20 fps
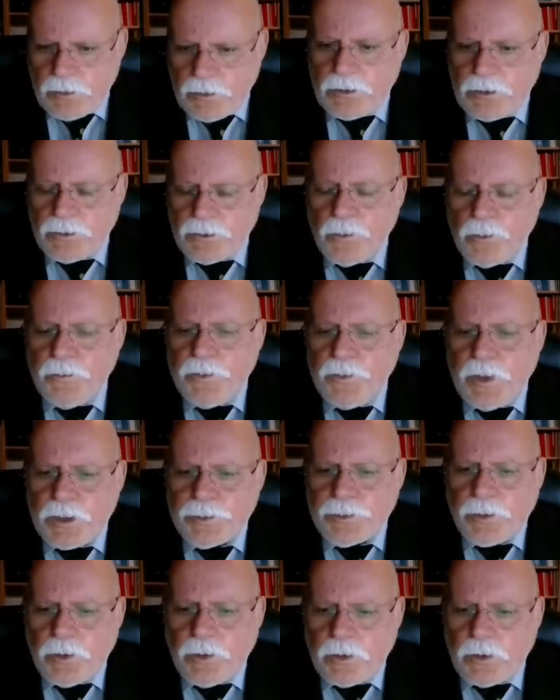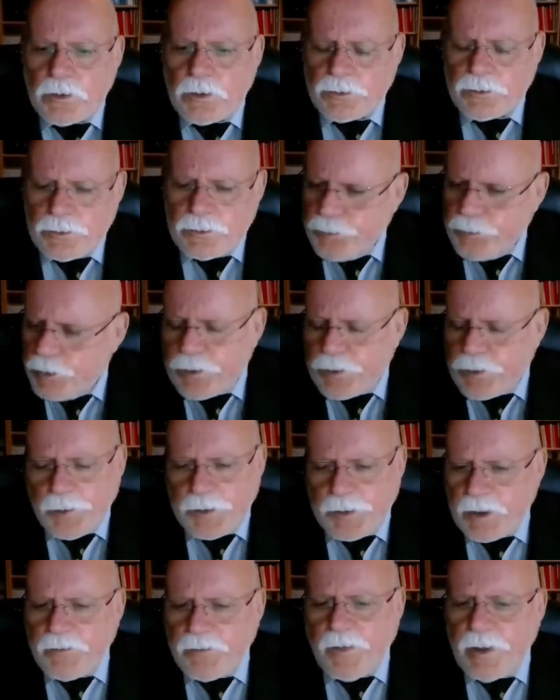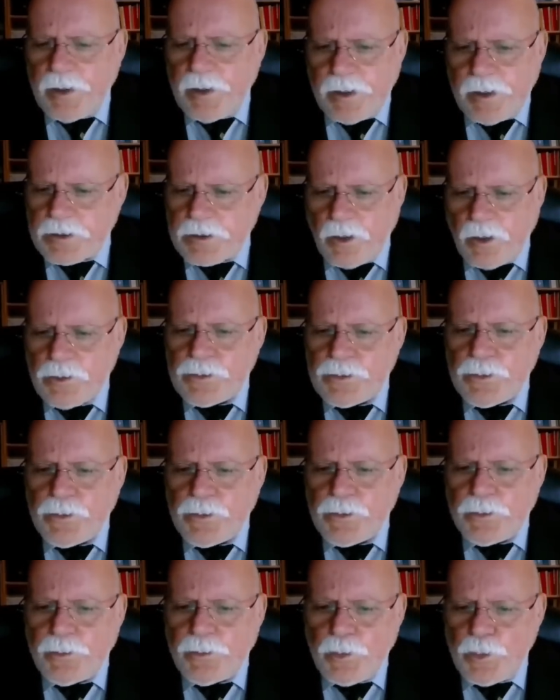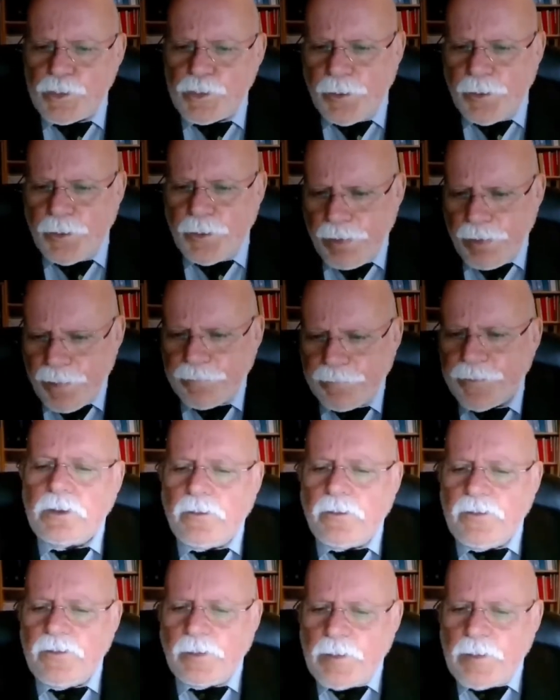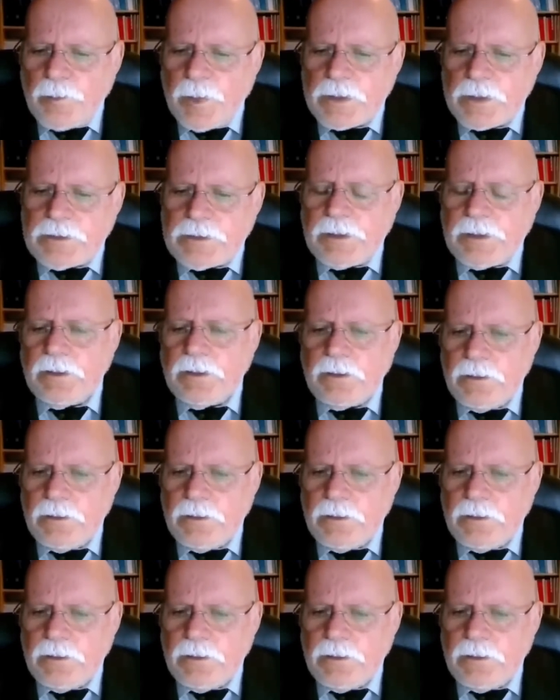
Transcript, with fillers: Das ist unwidersprochen. Ich müsste aber die Quelle jetzt raussuchen mühsam und dann werden wir mal sehen.